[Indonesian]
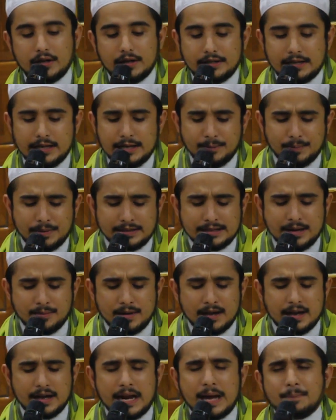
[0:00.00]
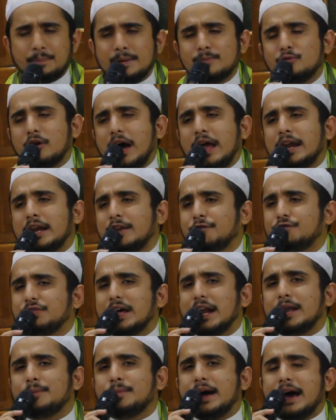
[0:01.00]
Jadi pertama kenapa mualif
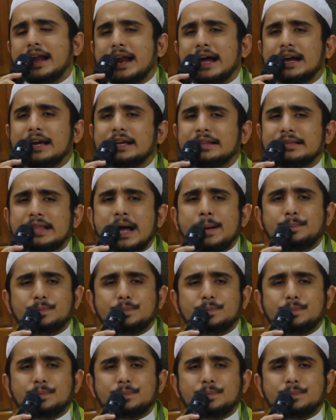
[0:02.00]
dalam mengarang kitab